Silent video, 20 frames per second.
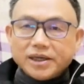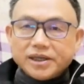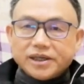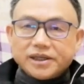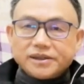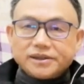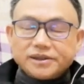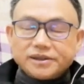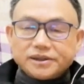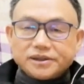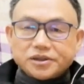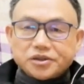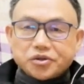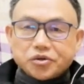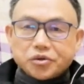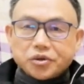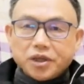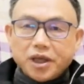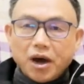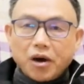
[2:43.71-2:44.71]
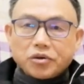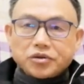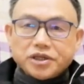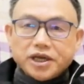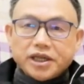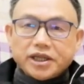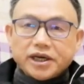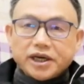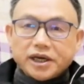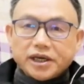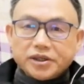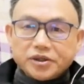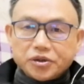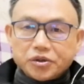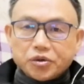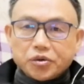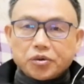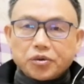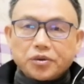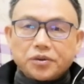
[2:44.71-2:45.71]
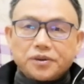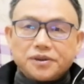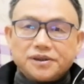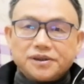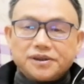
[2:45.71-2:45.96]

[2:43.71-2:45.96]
人所了解的更多。